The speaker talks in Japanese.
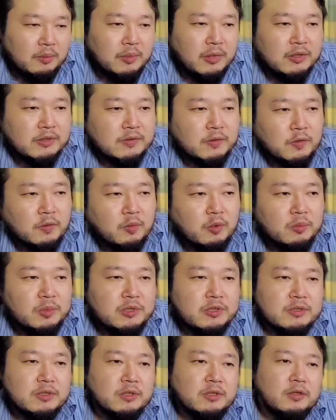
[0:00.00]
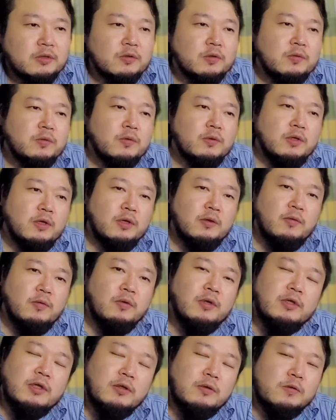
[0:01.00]
まあそこも見据えてちょっとね、
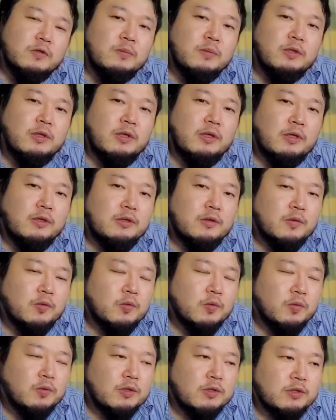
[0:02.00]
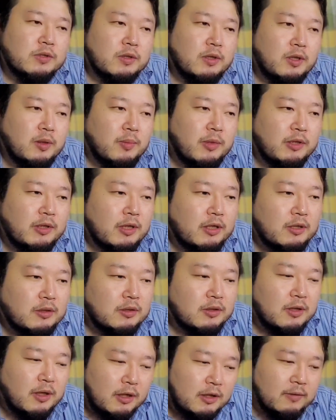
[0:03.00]
俺は楽しみだなっていうところですね。まあ
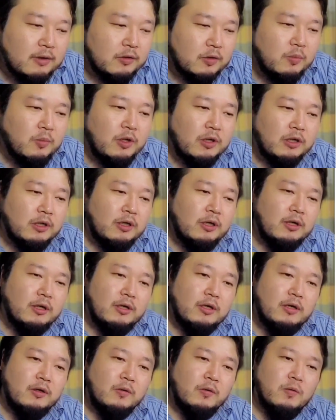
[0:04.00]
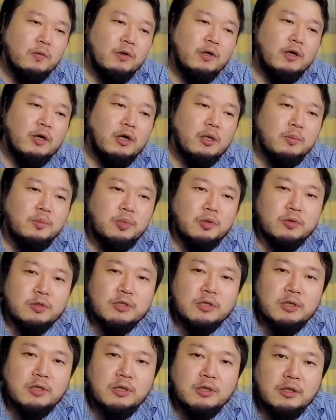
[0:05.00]
何はともあれ、今回発
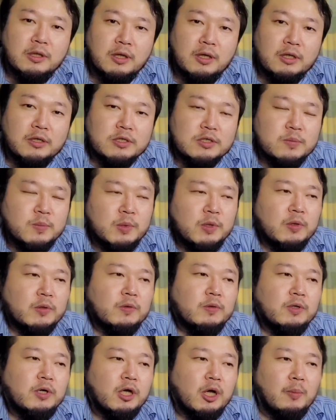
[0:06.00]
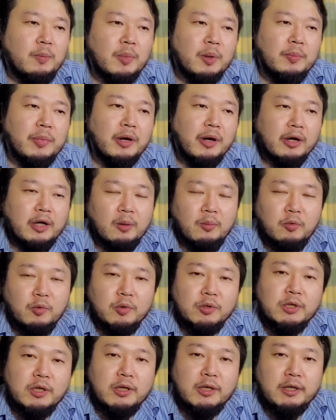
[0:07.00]
表されたスペックがやっぱ化け
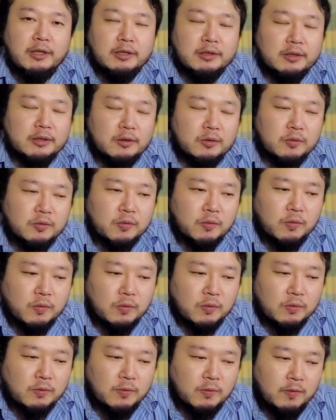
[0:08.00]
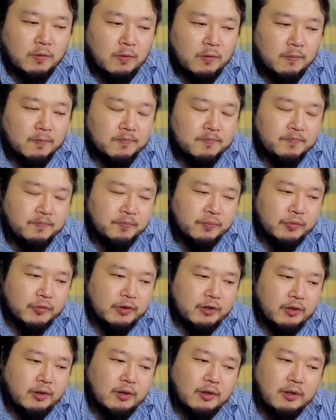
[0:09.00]
物だなっていうところと、
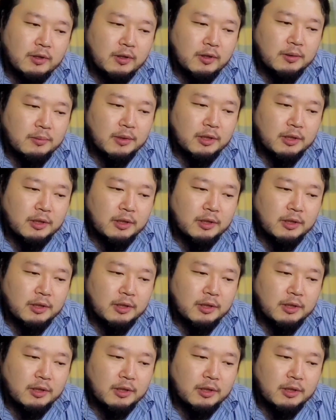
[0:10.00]
で、